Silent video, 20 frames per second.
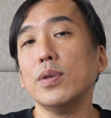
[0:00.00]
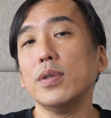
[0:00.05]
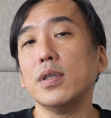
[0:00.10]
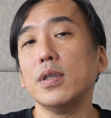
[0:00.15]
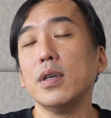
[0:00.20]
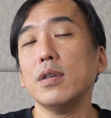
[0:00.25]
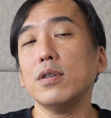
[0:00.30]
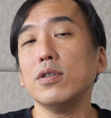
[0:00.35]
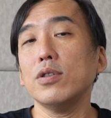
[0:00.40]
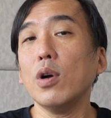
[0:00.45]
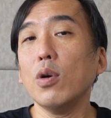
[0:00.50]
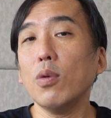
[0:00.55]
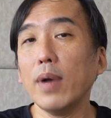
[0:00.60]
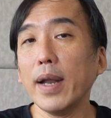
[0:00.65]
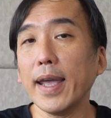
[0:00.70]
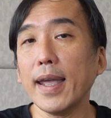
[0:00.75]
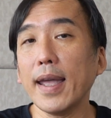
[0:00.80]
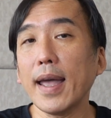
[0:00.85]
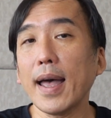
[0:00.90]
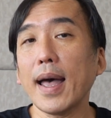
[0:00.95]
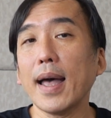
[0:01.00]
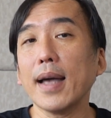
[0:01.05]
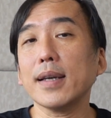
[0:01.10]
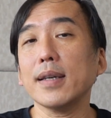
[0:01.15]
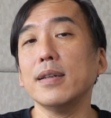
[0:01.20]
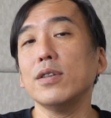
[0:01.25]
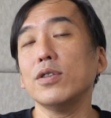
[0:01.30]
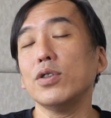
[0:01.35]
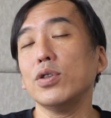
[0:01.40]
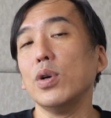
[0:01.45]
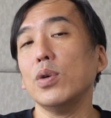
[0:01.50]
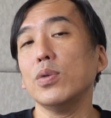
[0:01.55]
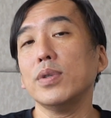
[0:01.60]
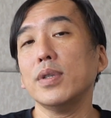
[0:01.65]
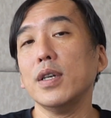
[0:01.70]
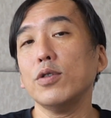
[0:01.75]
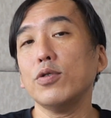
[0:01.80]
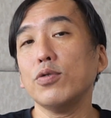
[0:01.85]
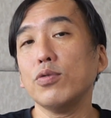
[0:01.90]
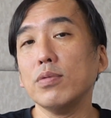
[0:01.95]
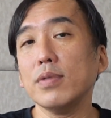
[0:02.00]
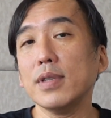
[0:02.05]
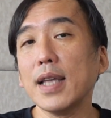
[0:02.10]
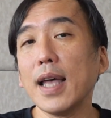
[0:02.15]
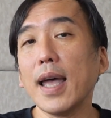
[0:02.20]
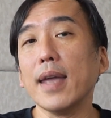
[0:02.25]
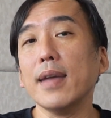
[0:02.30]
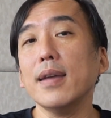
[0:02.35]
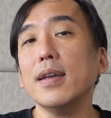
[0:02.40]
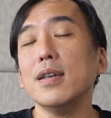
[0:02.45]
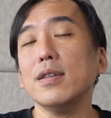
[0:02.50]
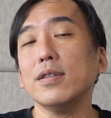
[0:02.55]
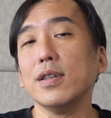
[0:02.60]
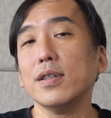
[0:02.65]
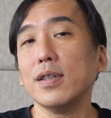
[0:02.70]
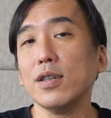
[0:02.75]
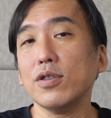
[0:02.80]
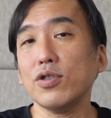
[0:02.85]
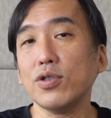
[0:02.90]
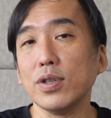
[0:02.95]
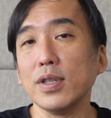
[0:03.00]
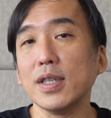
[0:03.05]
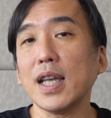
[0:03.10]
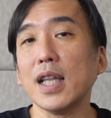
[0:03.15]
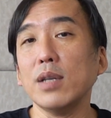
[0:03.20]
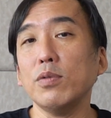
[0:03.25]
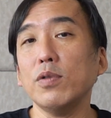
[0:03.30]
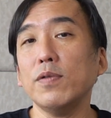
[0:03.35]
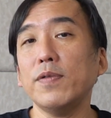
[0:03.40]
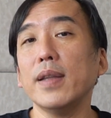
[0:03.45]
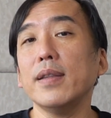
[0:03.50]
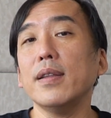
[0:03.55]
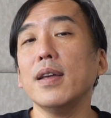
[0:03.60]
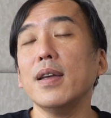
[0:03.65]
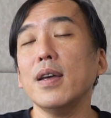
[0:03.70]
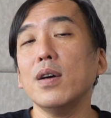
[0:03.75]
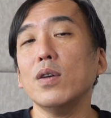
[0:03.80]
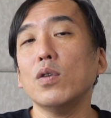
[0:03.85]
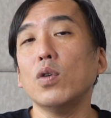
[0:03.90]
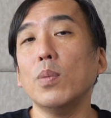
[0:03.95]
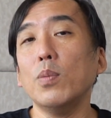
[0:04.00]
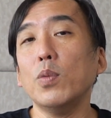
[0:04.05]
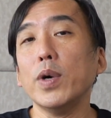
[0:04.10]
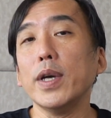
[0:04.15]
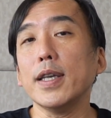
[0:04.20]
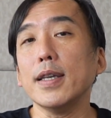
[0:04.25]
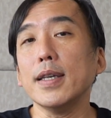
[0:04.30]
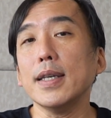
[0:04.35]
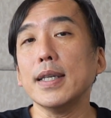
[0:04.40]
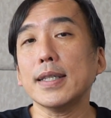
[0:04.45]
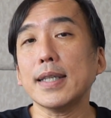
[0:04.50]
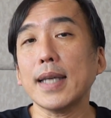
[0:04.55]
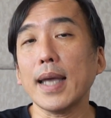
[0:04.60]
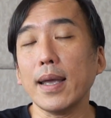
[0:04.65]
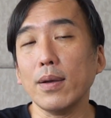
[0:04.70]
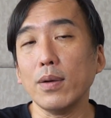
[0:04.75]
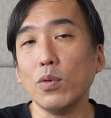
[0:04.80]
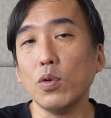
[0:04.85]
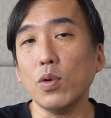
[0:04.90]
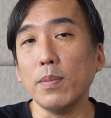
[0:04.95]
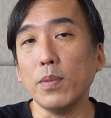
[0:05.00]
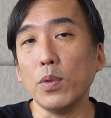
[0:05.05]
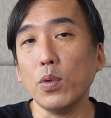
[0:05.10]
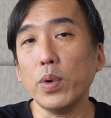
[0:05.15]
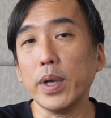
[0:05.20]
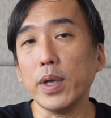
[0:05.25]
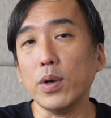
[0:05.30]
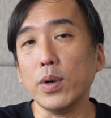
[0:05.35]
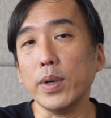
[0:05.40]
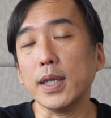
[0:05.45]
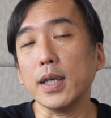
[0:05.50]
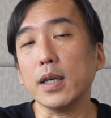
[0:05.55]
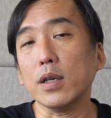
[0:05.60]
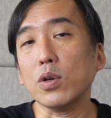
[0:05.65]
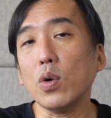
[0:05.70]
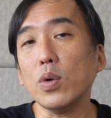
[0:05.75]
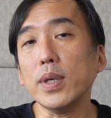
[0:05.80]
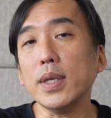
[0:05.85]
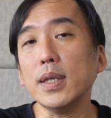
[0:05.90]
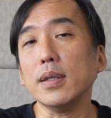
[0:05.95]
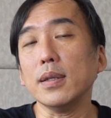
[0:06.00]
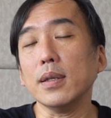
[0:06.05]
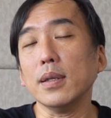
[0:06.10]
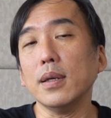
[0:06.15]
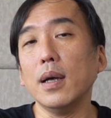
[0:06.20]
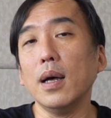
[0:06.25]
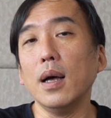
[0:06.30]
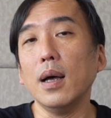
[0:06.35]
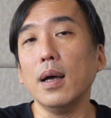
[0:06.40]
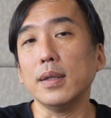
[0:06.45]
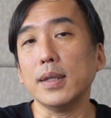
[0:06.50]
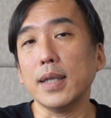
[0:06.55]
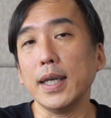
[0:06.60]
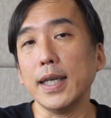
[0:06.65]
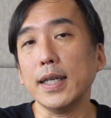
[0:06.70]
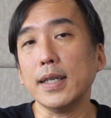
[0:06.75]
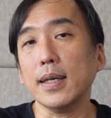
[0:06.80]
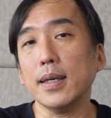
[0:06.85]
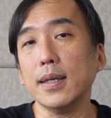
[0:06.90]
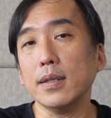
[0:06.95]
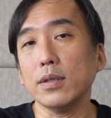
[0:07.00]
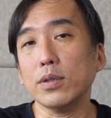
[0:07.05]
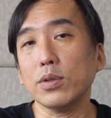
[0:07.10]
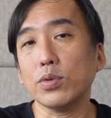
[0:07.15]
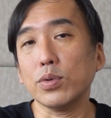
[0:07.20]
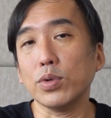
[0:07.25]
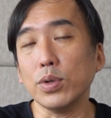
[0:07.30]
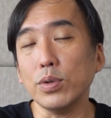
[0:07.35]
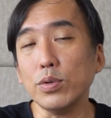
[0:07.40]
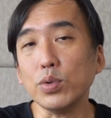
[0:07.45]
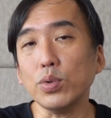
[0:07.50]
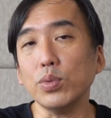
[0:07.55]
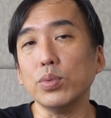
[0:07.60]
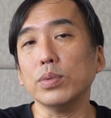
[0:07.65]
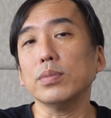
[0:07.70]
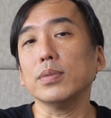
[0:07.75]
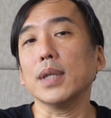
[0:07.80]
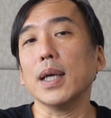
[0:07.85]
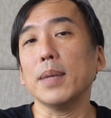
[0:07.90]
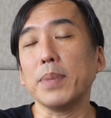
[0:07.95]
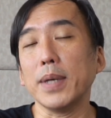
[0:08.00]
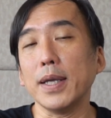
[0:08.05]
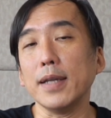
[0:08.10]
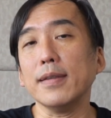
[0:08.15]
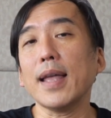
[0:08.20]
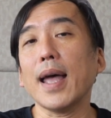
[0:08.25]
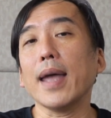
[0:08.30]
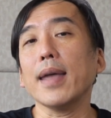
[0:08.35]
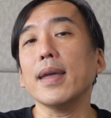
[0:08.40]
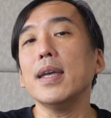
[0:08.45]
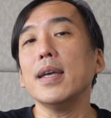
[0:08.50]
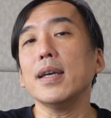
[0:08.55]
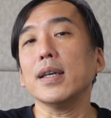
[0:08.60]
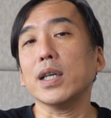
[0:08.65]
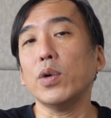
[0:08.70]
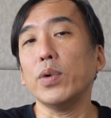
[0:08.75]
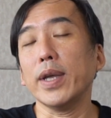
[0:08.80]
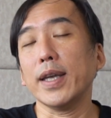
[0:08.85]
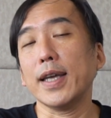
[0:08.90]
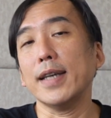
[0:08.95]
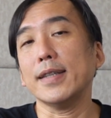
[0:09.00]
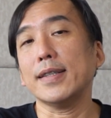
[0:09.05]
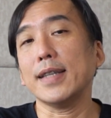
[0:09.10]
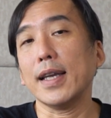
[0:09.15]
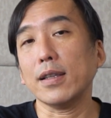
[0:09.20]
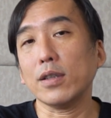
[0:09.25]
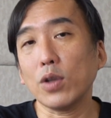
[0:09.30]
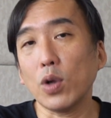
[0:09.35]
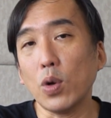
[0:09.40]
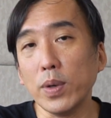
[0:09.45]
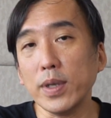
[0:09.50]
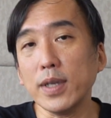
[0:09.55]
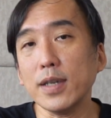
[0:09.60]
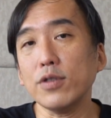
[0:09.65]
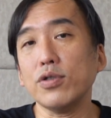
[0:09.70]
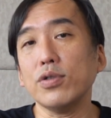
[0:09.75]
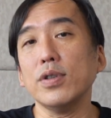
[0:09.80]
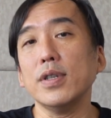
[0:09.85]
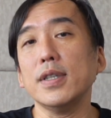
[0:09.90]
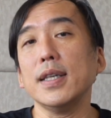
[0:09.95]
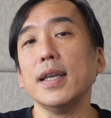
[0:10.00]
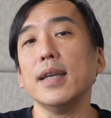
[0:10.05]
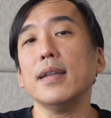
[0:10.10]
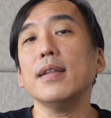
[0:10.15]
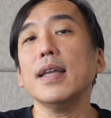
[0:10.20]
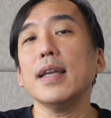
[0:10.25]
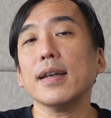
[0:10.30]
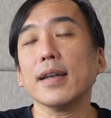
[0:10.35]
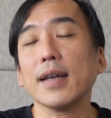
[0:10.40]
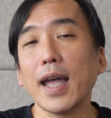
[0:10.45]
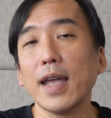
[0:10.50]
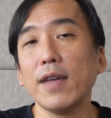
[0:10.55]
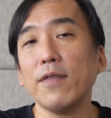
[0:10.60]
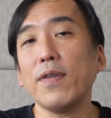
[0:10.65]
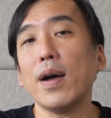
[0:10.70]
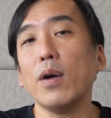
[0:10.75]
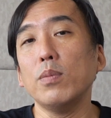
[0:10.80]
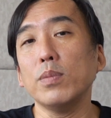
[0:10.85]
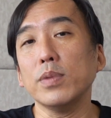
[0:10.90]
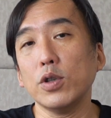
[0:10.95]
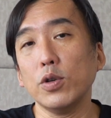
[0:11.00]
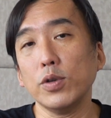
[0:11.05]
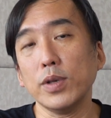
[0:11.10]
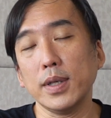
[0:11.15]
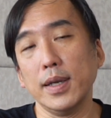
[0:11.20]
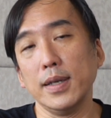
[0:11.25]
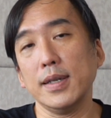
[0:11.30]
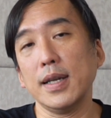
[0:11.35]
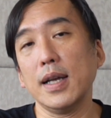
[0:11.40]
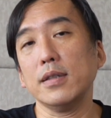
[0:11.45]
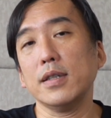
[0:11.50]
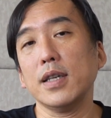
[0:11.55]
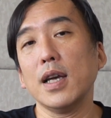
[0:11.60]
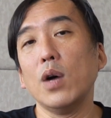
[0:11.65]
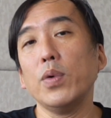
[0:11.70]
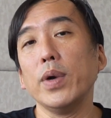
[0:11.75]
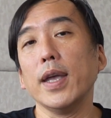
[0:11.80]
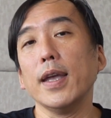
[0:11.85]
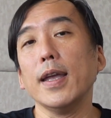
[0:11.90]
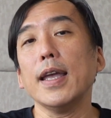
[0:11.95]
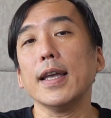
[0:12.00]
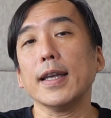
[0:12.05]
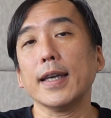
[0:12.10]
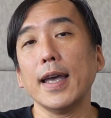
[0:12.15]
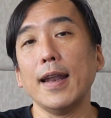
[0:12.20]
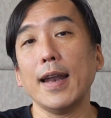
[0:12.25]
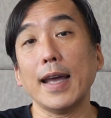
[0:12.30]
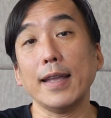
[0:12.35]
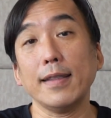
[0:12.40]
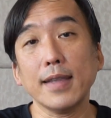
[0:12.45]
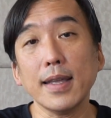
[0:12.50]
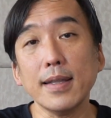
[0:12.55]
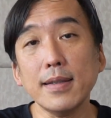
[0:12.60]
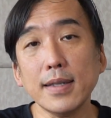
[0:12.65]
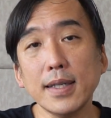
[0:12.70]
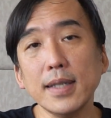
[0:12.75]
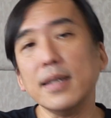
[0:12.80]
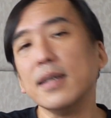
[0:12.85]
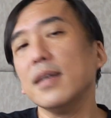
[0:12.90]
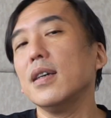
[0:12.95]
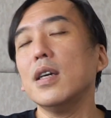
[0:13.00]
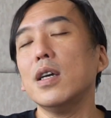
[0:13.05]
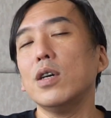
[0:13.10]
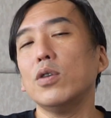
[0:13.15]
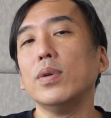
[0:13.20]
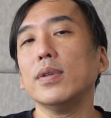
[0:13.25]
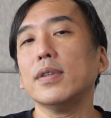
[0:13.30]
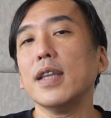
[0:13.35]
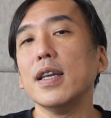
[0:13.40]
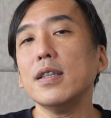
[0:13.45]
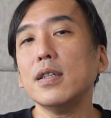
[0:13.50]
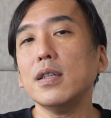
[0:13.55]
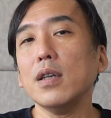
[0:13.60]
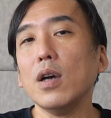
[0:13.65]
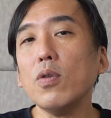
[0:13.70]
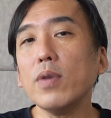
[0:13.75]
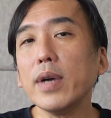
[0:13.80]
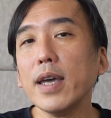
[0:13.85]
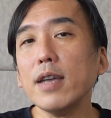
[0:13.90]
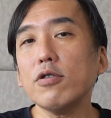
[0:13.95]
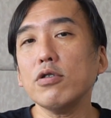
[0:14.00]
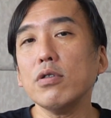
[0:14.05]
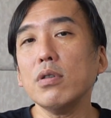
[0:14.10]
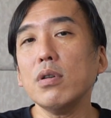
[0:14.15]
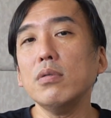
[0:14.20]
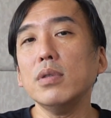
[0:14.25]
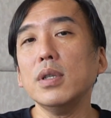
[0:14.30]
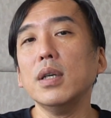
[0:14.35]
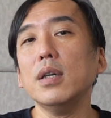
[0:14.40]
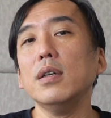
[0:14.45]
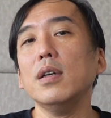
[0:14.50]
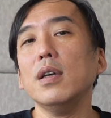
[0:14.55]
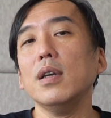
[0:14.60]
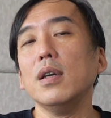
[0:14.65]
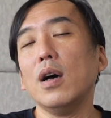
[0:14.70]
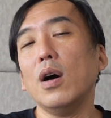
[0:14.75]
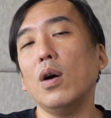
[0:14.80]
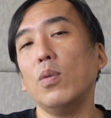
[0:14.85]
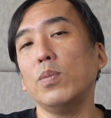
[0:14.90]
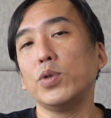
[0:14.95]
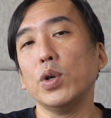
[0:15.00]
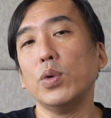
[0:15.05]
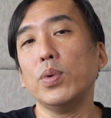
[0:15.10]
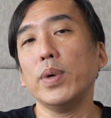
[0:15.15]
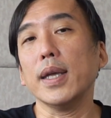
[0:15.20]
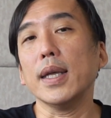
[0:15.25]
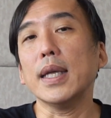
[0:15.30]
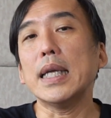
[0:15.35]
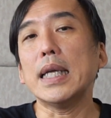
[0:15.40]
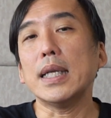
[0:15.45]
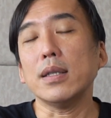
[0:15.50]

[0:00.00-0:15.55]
一些肉类啊，可能是有一些蔬菜这些食材的部分，我们会在我们会有一个供应呃的一个群组的平台，各位可以在同一个时间开放，我们就可以让教会可以来登记。如果登记 OK 之后呢，好，我们就会